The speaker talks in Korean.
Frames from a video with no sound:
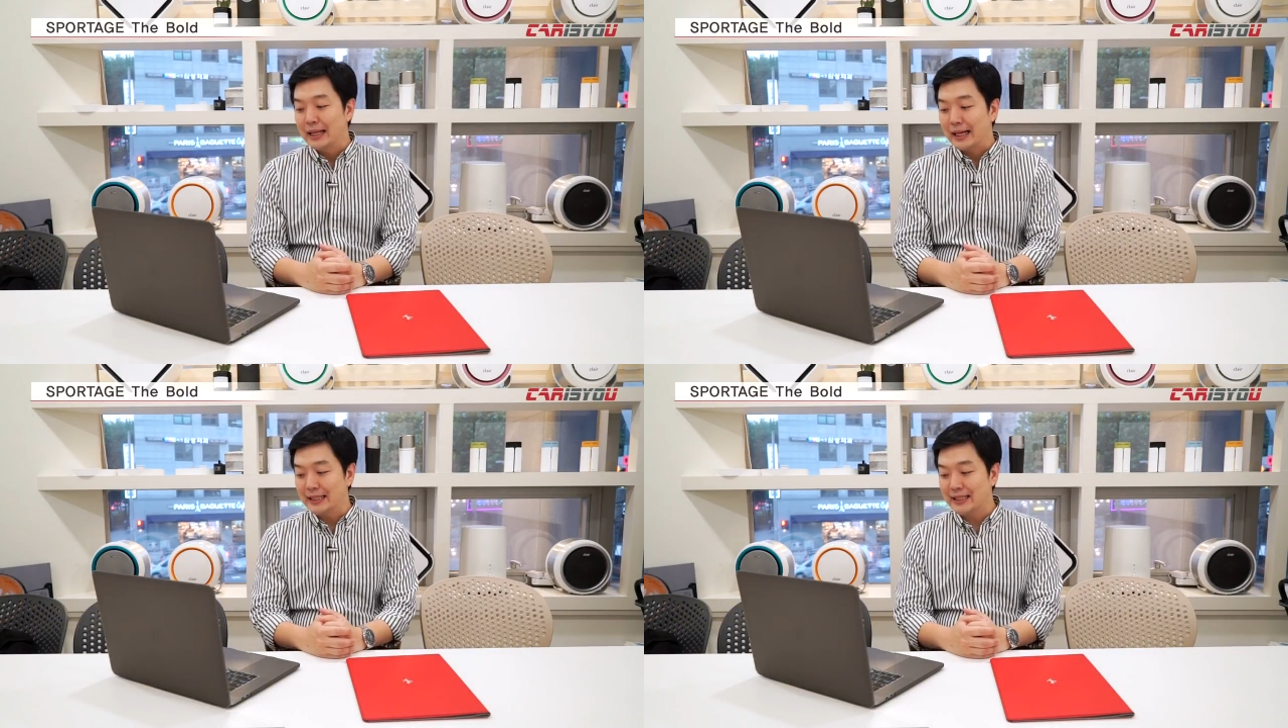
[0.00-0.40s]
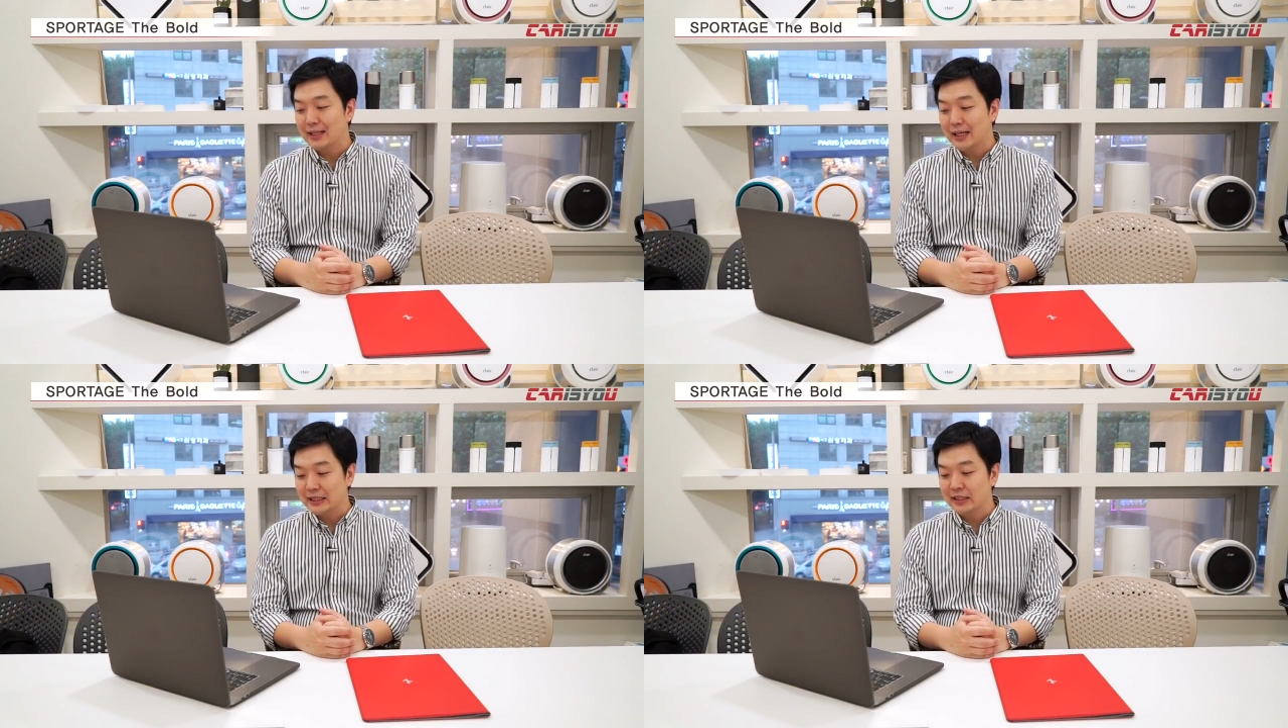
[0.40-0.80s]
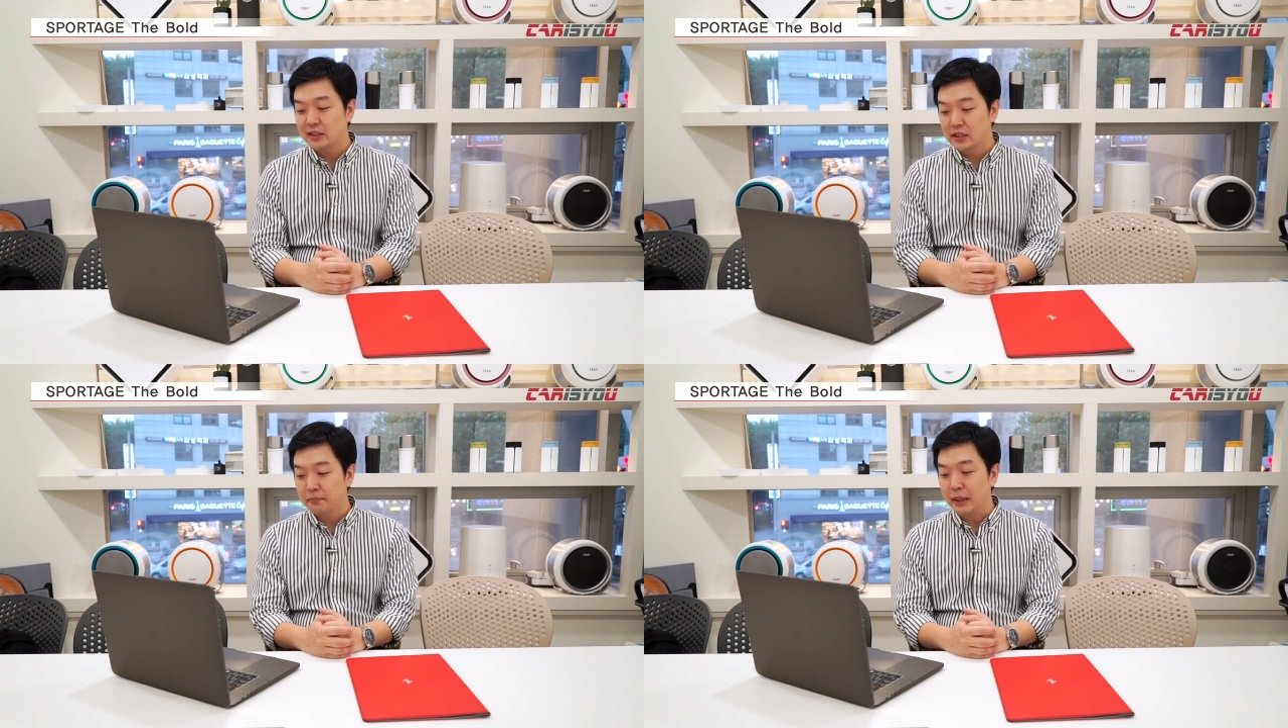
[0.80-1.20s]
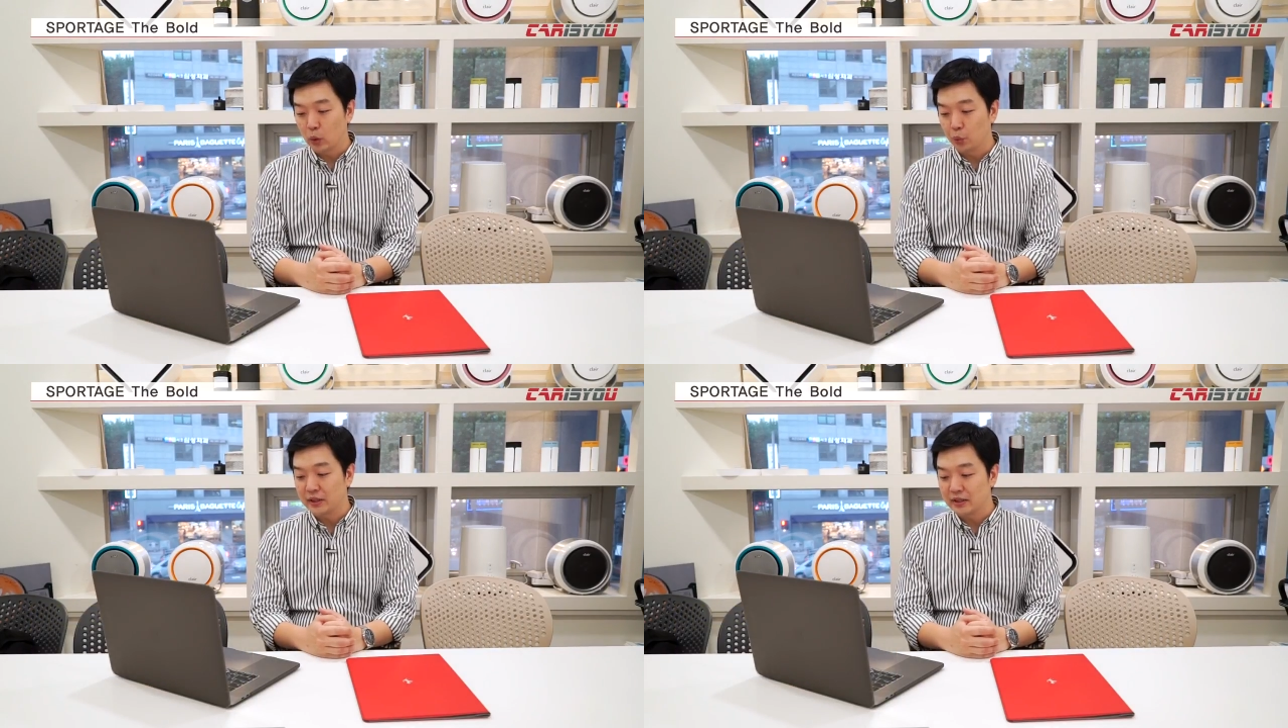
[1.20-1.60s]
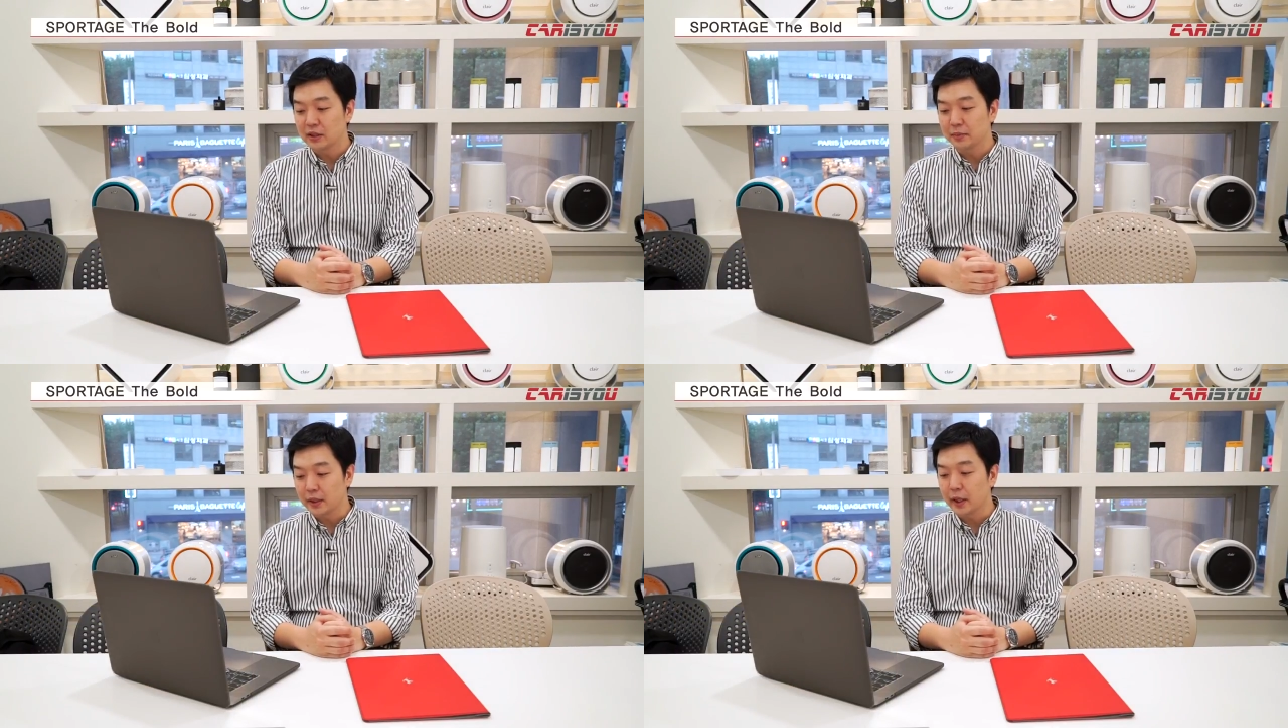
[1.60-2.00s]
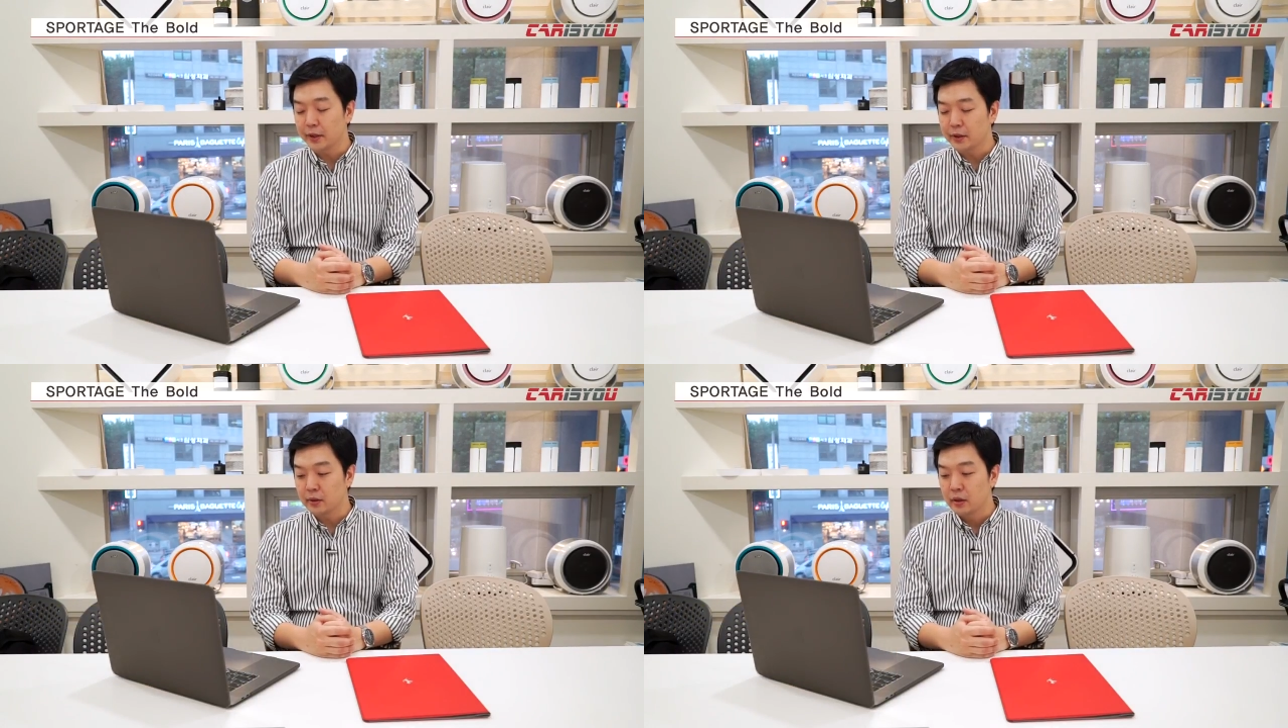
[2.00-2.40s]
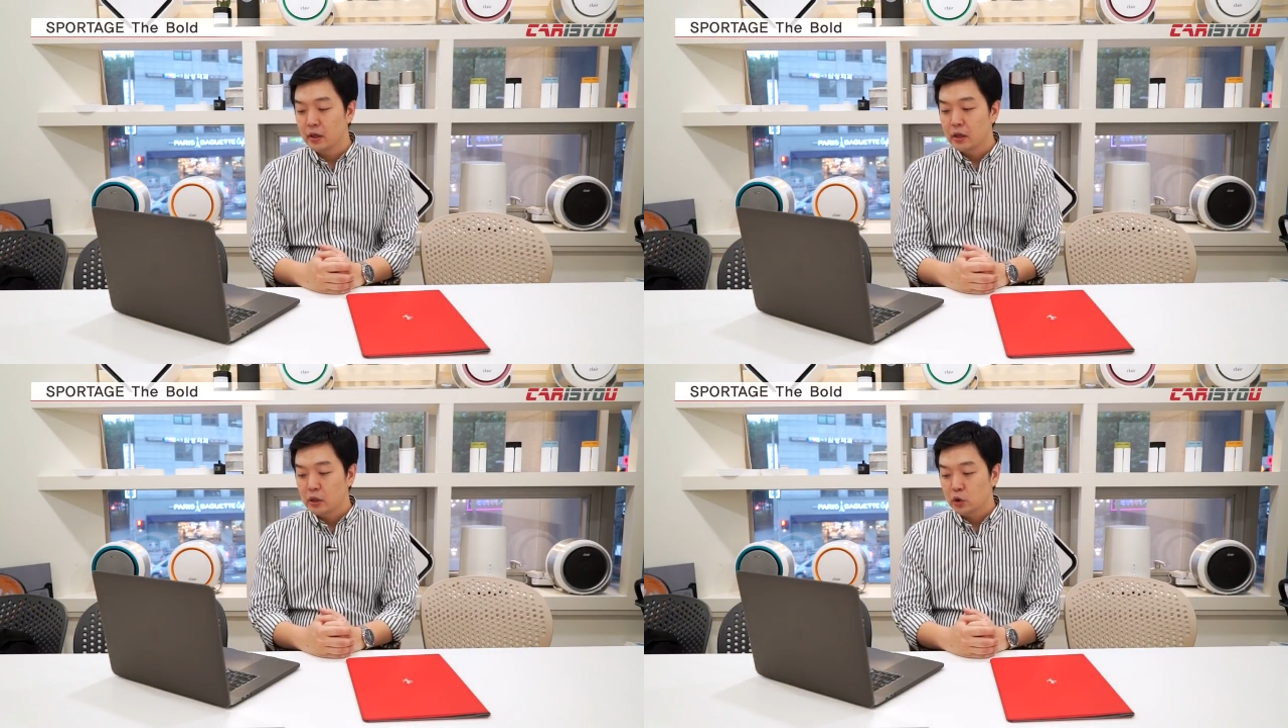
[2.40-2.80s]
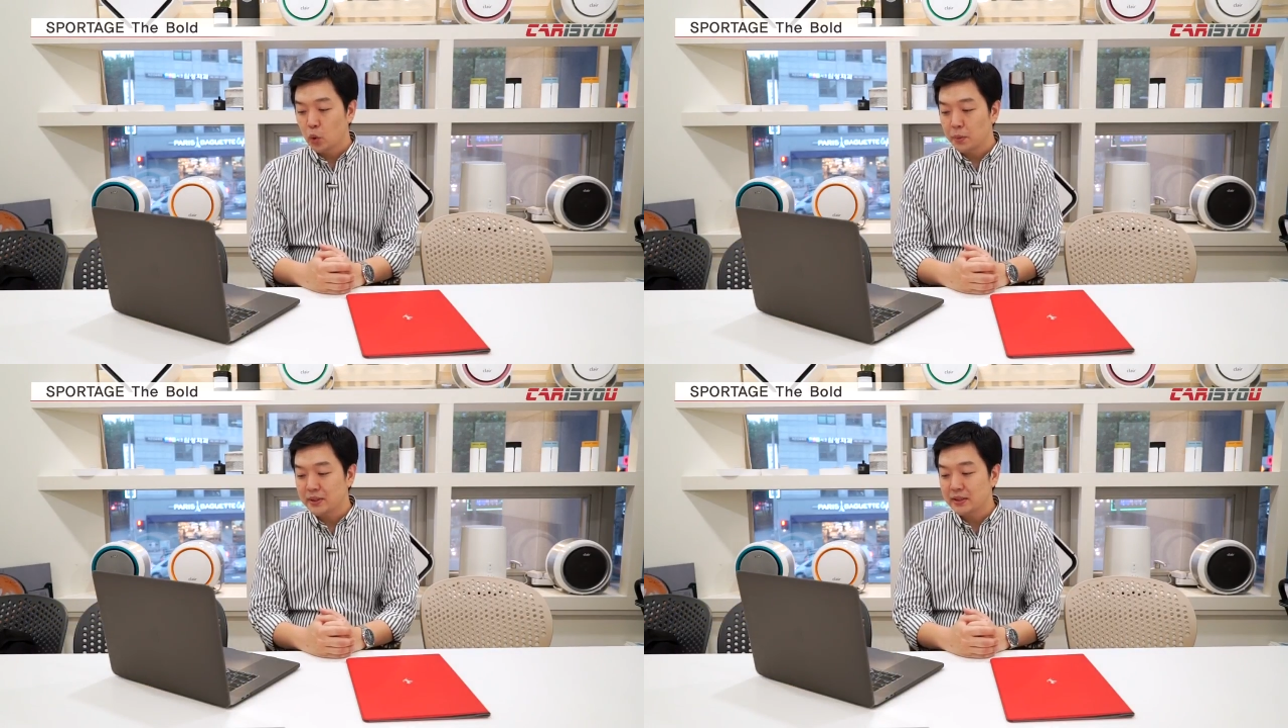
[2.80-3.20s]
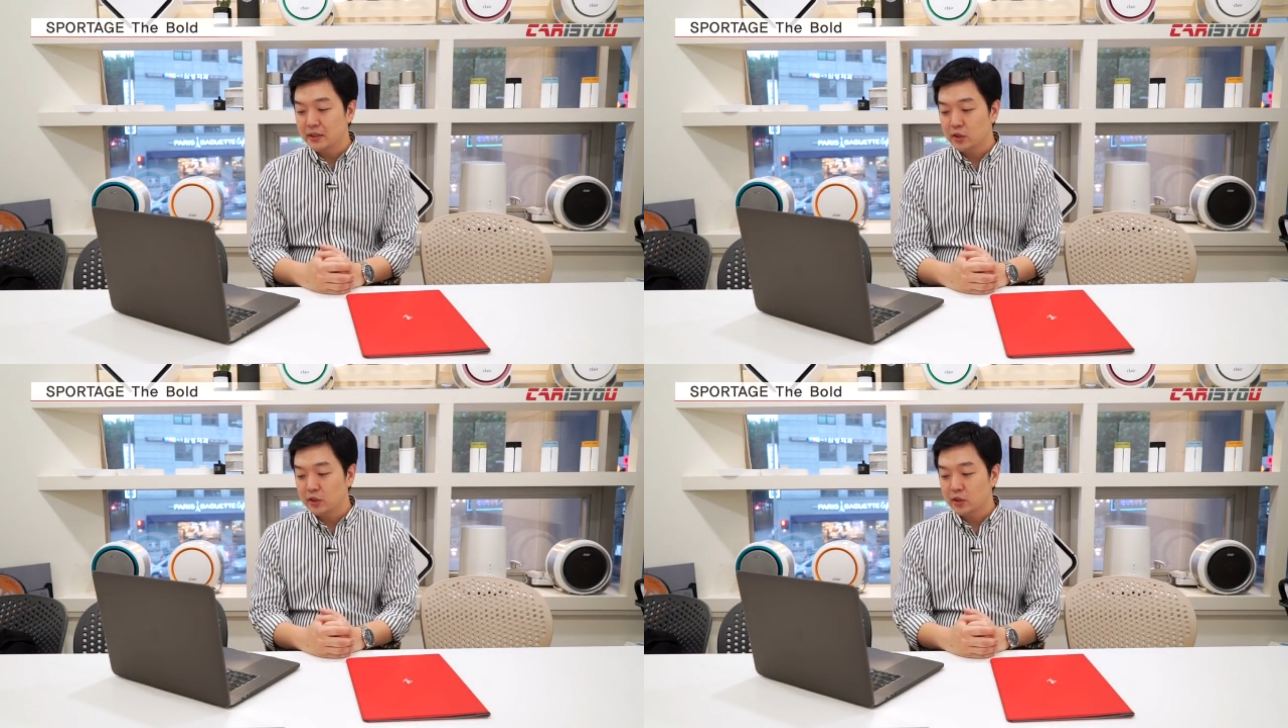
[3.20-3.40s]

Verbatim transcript: 가장 낮은 트림 바로 윗등급인데요, 소비자들이